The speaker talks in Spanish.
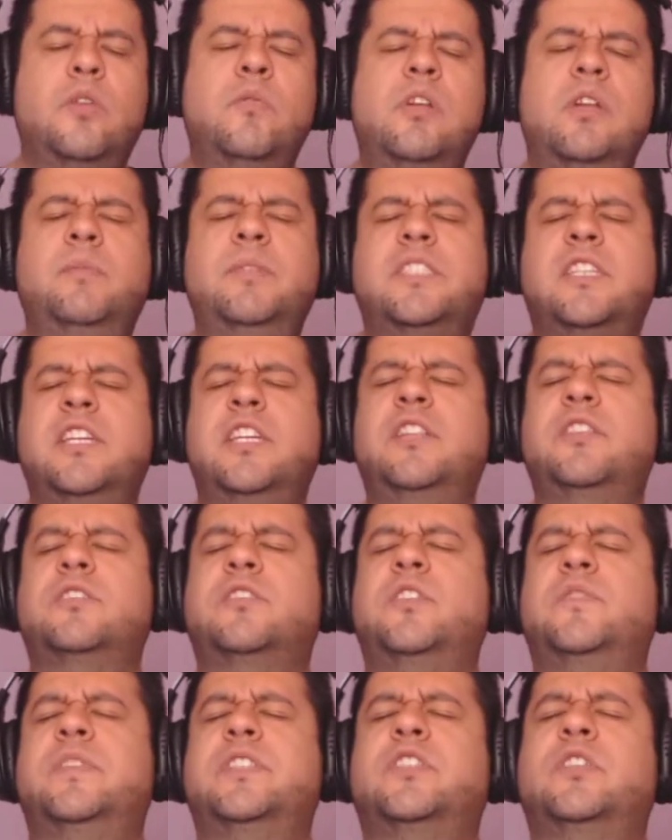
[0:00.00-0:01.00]
¡Hola mis
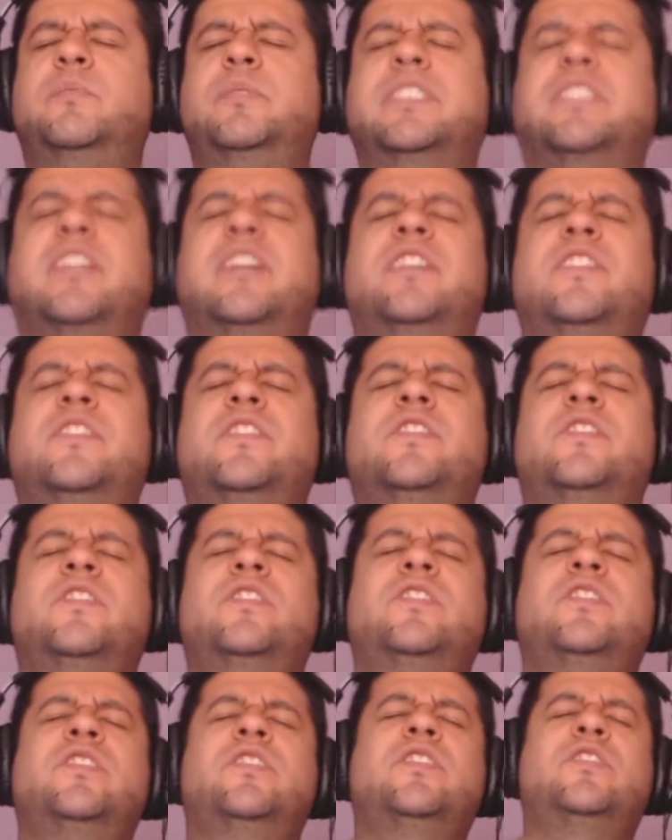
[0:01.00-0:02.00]
queridos confis? ¿Cómo están?
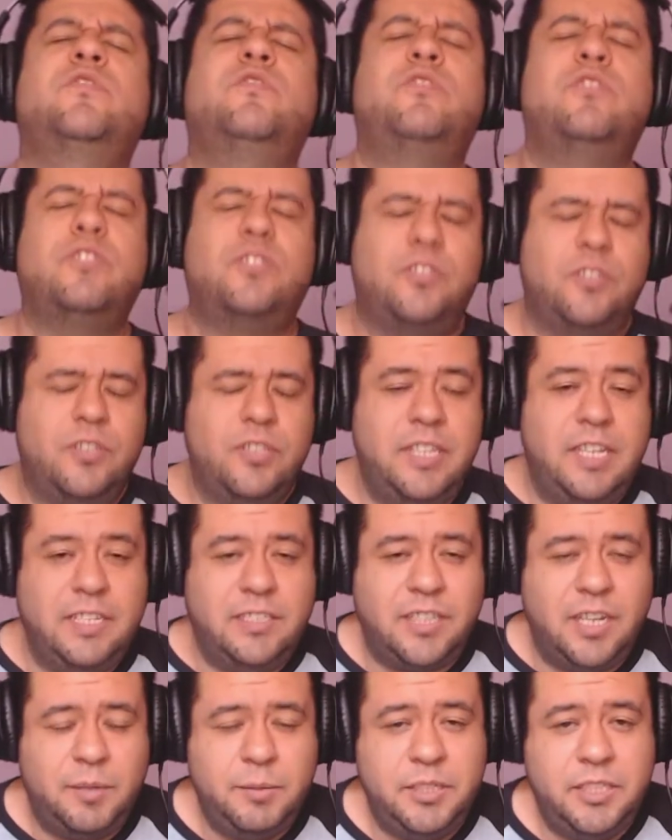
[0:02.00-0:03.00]
Yo soy
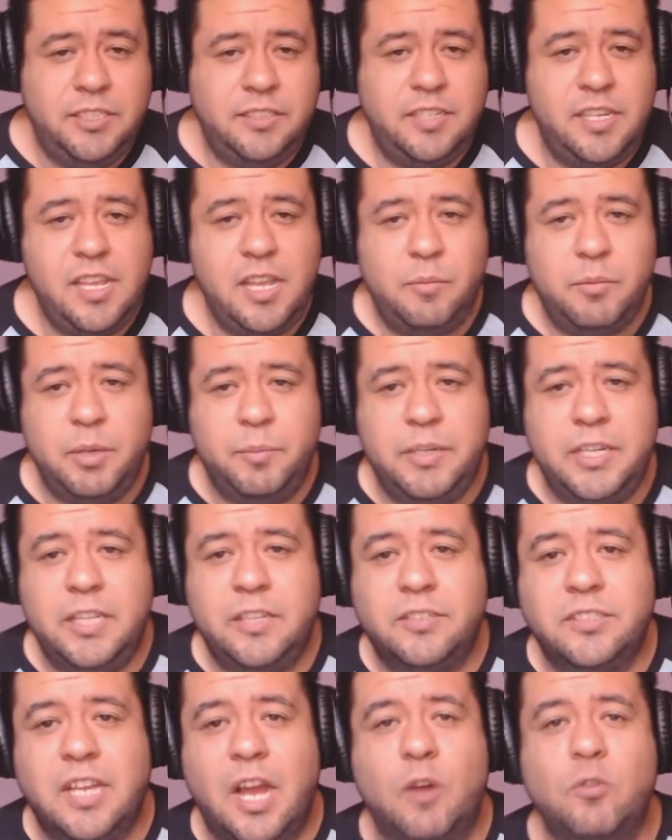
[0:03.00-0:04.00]
el Chavi y sean
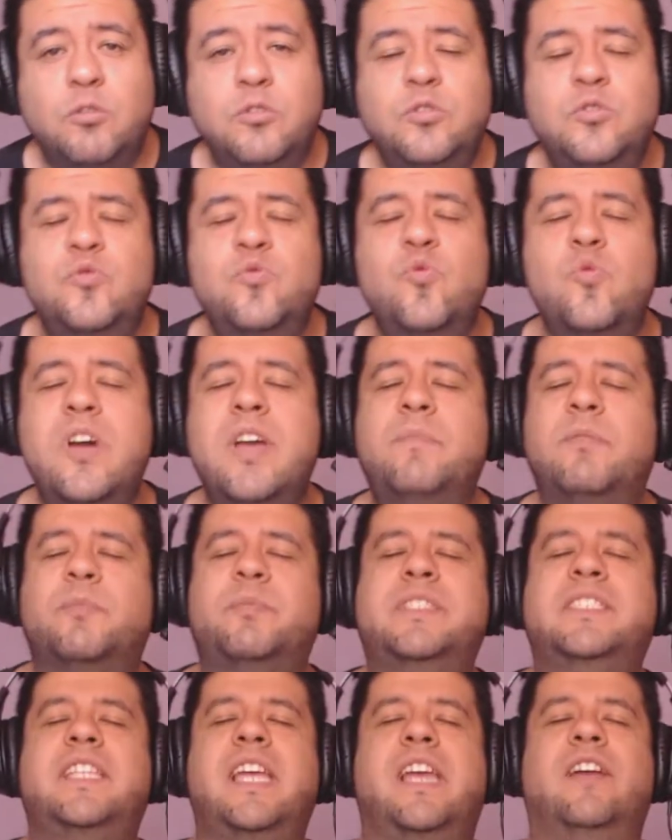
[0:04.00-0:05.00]
bienvenidos a un nuevo
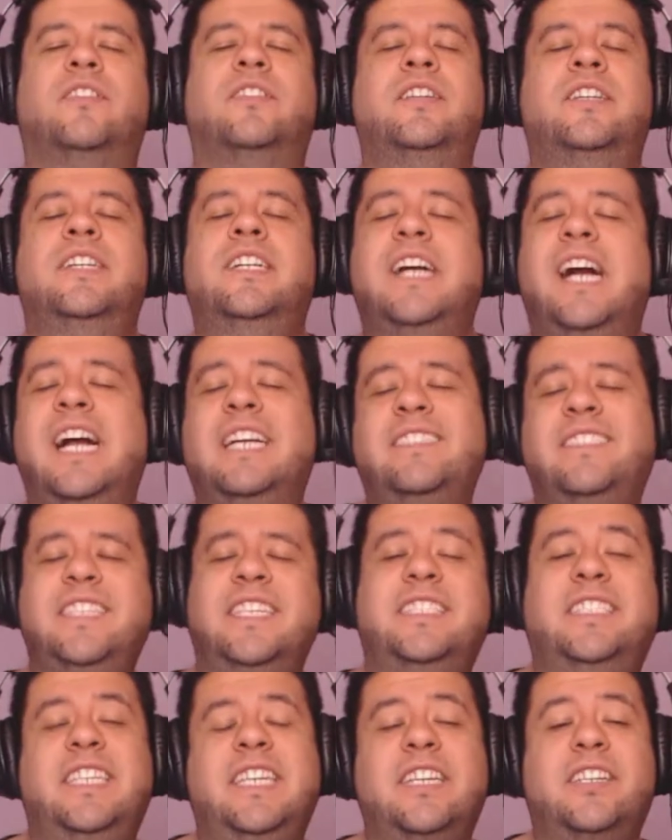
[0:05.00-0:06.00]
video.
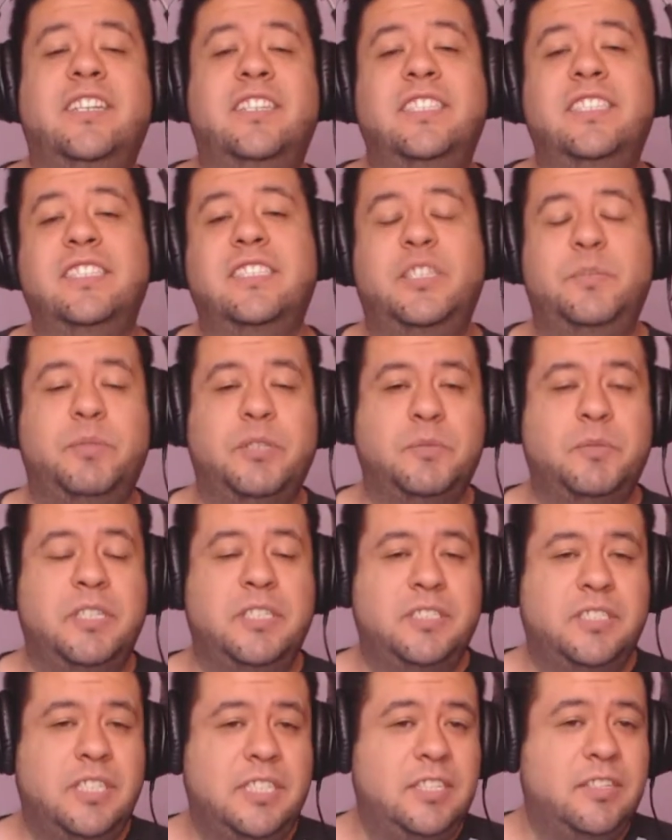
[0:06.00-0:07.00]
Así es chicos, y pues
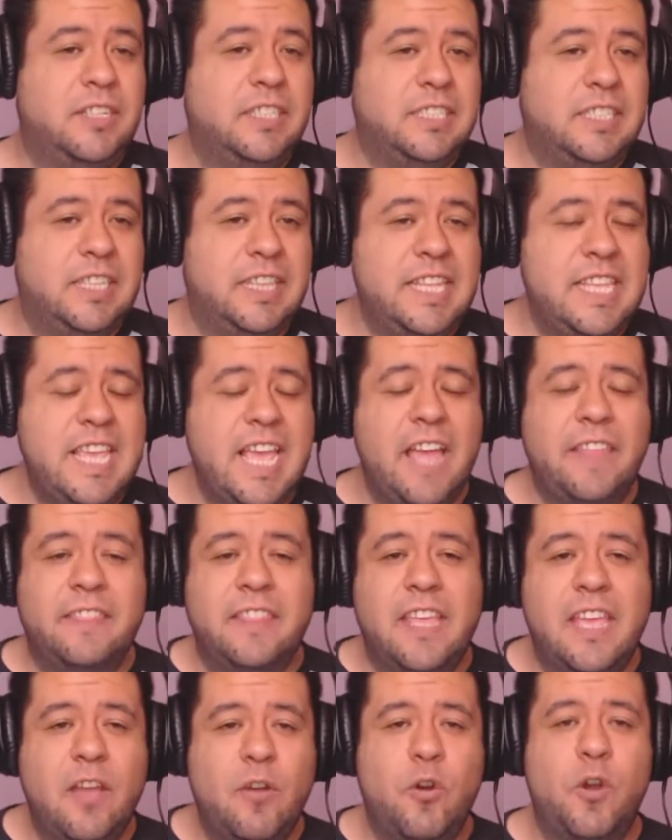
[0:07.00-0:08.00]
bueno señores, el día
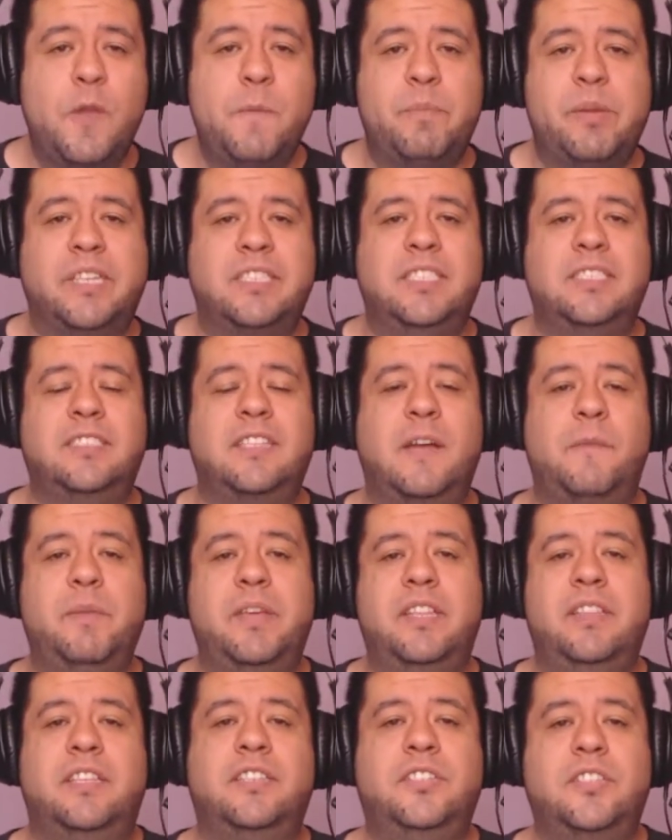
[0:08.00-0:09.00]
de hoy
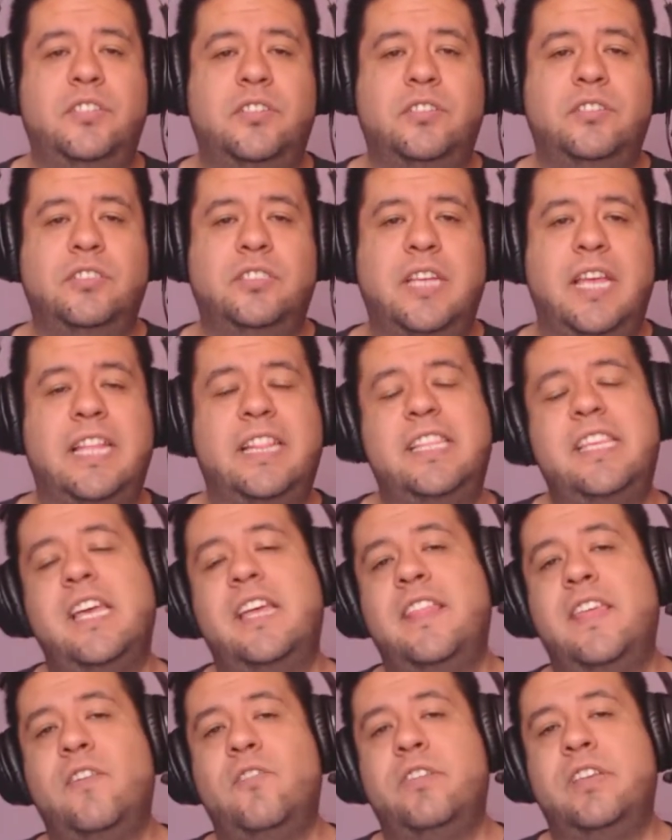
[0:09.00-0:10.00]
precisamente chicos, el
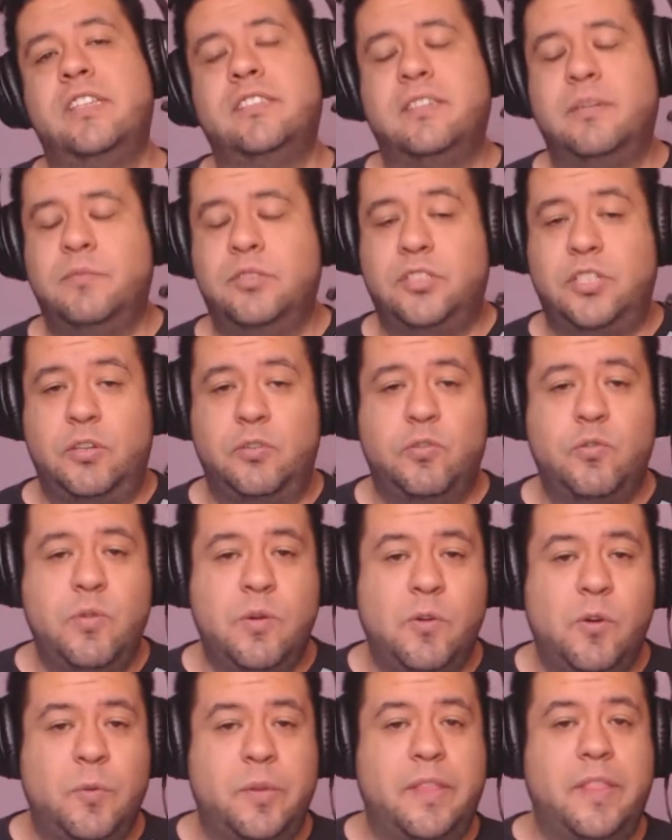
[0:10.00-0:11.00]
día de hoy estamos en un
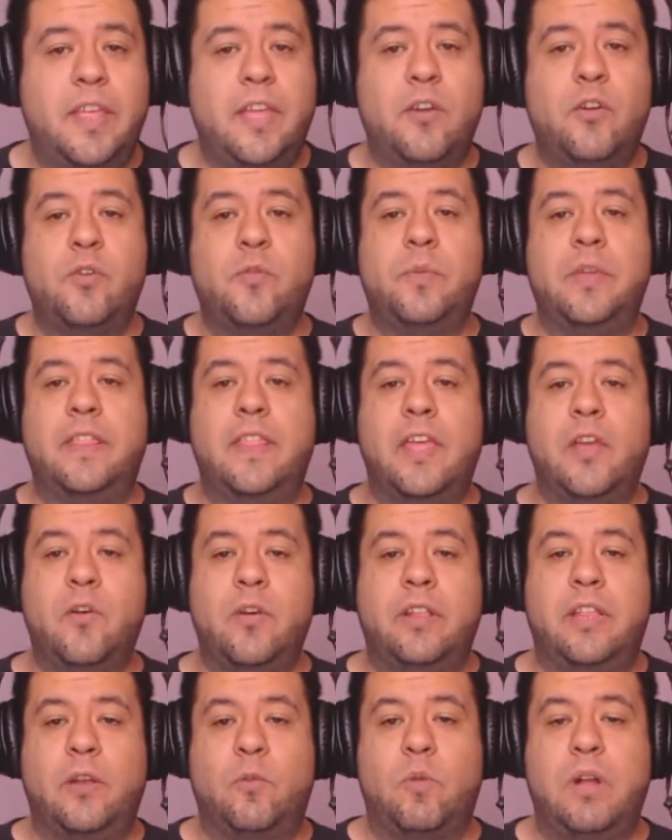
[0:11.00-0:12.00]
nuevo video,
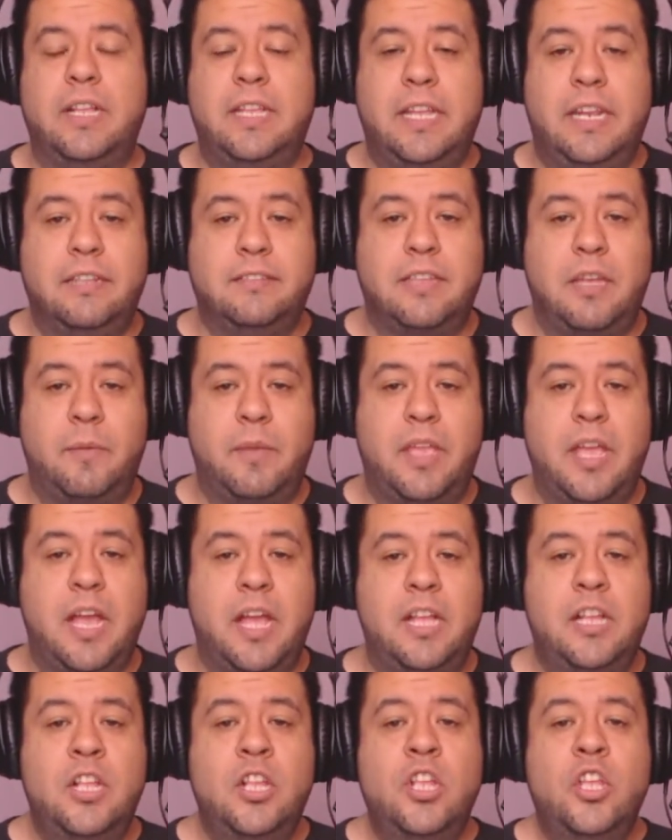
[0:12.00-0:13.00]
video en el cual ya les
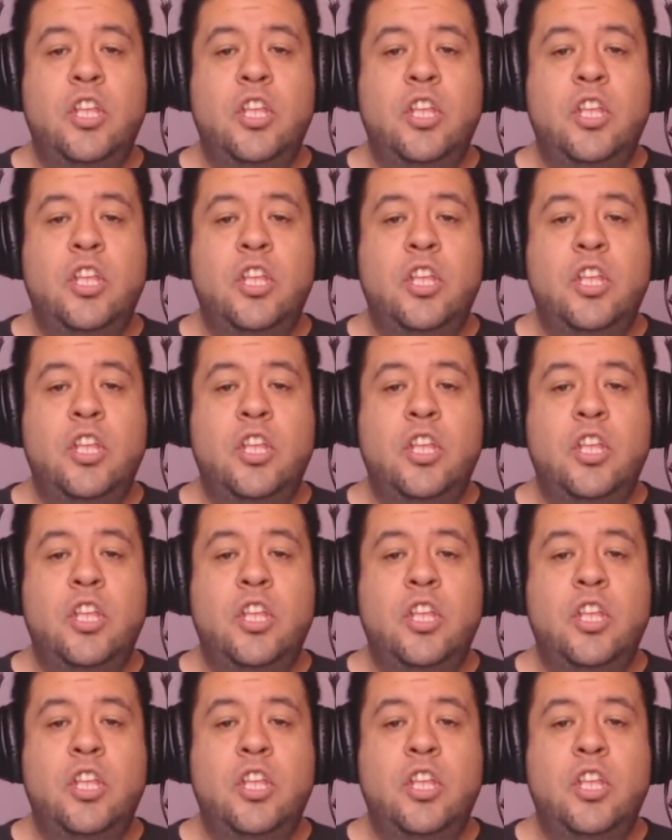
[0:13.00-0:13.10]
había